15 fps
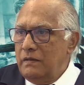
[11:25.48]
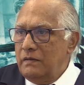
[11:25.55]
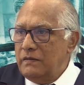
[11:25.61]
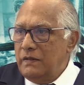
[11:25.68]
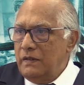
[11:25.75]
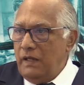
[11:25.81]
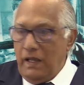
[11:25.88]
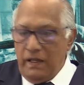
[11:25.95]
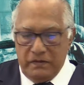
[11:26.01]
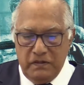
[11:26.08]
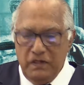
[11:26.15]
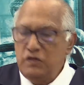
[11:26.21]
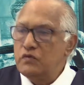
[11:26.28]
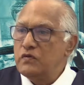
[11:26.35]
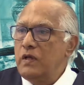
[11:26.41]

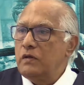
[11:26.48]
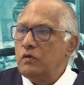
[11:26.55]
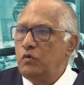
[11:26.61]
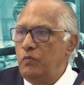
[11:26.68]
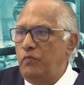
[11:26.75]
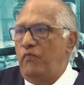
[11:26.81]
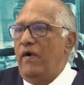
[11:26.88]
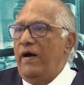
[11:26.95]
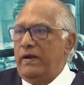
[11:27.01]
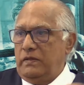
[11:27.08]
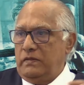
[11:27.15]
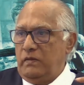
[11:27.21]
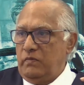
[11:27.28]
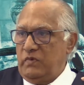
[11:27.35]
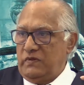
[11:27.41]
Selahattin Zerkub
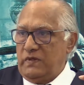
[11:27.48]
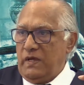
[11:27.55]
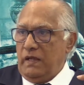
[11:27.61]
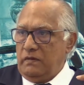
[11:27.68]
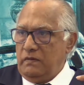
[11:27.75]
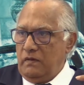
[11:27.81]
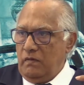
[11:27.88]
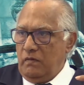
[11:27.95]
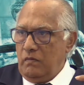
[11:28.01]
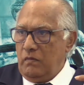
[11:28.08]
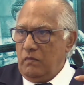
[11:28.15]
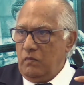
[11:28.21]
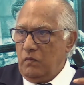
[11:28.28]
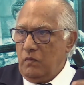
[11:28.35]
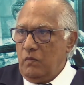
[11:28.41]
vardı bizzat.
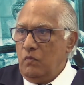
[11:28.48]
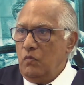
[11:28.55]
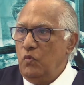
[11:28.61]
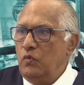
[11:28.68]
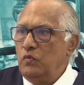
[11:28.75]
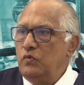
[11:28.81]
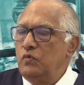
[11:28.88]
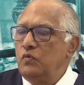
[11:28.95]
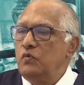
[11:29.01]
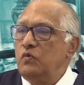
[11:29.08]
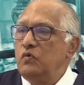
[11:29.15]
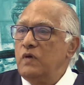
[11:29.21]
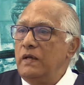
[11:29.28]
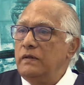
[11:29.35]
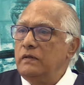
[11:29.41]
Onun
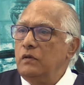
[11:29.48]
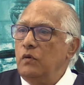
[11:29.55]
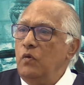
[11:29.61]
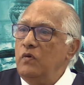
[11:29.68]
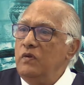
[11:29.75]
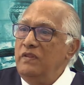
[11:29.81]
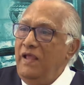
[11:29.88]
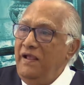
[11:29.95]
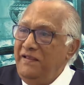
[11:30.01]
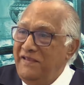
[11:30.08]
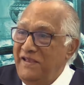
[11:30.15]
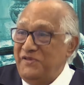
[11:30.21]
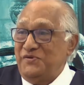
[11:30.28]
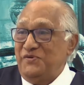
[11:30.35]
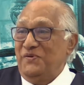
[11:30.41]
dükkanın önünden
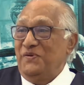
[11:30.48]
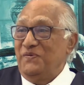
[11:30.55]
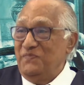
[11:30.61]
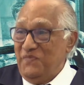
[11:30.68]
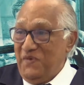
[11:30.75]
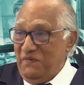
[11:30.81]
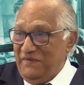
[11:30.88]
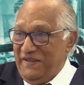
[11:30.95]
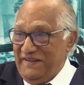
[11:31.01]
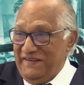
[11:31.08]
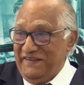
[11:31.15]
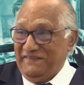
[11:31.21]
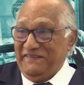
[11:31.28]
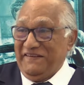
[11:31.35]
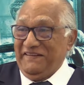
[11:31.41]
geçiyor Mevlana
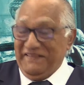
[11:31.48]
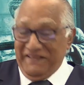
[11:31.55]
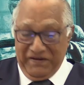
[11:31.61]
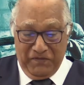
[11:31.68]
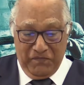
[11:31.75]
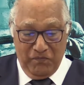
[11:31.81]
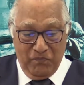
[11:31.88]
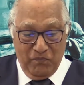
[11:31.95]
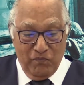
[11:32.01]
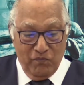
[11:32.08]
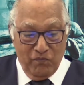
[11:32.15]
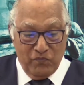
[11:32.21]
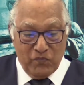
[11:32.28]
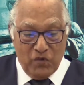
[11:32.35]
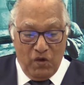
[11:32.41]
Hazretleri.
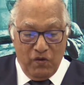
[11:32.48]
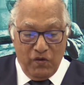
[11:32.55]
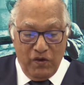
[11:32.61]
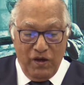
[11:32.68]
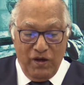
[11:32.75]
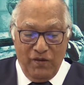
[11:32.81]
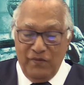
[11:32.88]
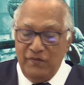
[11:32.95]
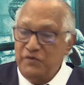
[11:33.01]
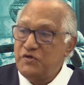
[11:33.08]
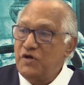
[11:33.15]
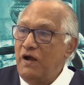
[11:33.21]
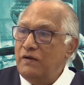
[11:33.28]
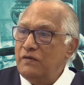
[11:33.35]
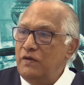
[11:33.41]
Ya
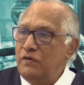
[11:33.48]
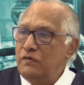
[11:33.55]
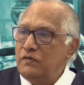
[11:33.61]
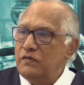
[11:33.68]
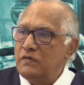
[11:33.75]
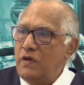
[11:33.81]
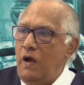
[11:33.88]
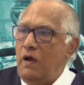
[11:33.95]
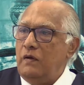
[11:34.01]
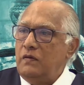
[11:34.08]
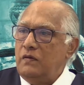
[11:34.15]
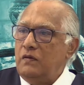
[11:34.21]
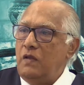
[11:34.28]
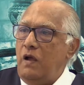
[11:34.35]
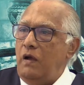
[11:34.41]
içeriden tak
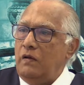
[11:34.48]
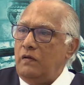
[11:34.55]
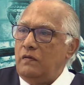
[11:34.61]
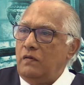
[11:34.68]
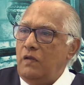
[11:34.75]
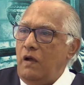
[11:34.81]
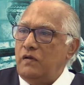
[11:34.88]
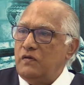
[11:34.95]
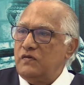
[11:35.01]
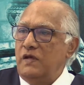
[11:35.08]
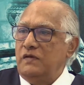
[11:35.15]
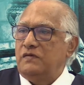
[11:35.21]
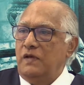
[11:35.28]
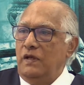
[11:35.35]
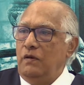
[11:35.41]
tak tak
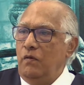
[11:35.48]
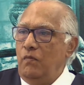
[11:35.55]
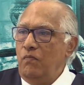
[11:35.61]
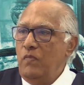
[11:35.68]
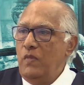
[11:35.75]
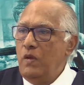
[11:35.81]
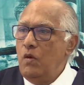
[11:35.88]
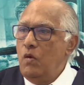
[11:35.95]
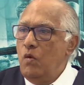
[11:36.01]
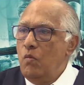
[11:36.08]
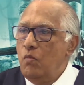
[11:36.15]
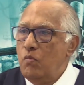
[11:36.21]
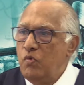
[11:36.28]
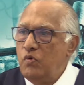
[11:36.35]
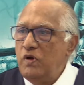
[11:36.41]
ses geliyor.
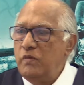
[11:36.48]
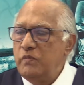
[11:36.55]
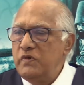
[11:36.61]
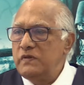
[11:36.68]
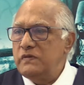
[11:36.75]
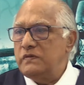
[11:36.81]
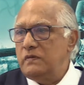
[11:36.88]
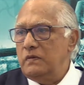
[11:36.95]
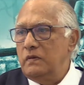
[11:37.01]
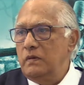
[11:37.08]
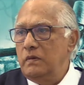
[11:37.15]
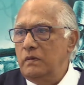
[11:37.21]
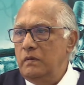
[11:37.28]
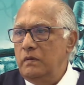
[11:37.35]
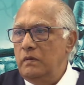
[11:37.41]
Buna biz
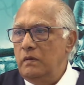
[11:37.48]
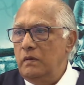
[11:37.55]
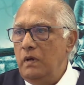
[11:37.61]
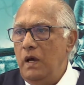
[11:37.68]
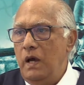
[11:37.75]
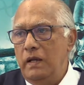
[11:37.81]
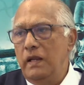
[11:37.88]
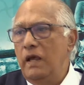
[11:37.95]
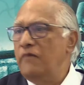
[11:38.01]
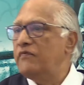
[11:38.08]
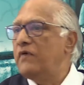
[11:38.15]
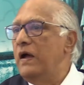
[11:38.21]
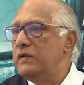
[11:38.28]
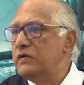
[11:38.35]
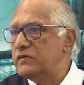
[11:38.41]
e, hala
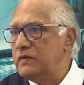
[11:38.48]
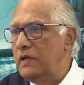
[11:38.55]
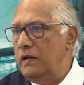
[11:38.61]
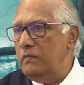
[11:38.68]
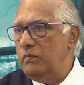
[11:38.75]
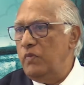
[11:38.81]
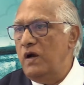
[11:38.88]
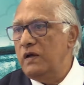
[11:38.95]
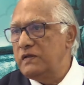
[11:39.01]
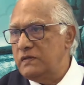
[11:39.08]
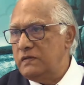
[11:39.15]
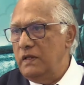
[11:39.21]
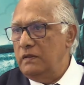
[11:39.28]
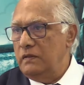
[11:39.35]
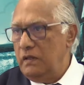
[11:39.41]
Afganistan,
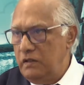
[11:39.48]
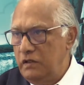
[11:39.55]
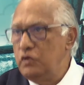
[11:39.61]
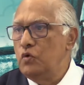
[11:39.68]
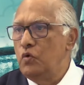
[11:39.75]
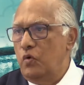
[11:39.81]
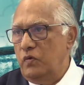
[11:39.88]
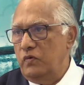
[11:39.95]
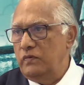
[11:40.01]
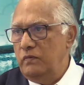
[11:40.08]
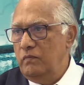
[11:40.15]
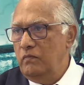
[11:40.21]
Pakistan'da yiyoruz.